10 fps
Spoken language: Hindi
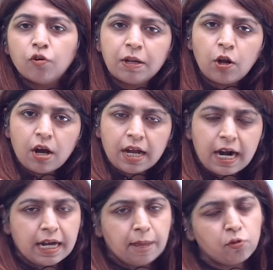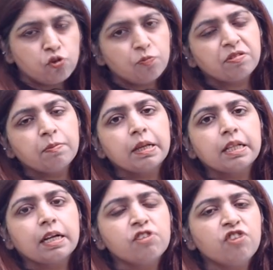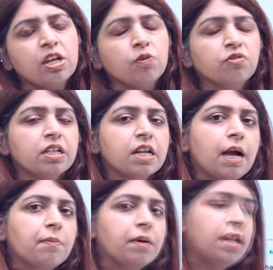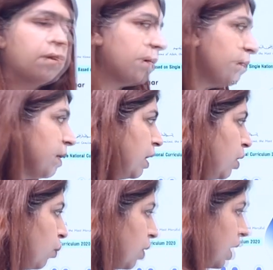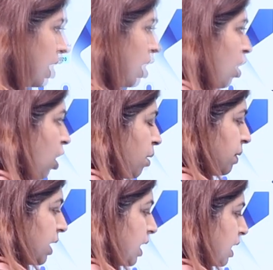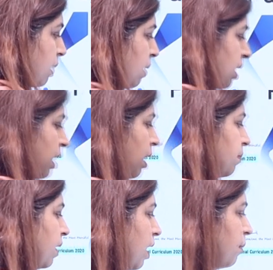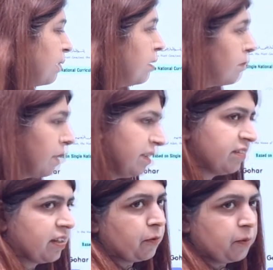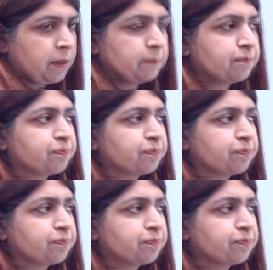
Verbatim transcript: जो भी लॉन्ग हेड आपको जो भी कलर का चाहिए उस कलर का आप कलर पेपर लोगे और बनाने के बाद आप यहाँ पर पेस्ट करोगे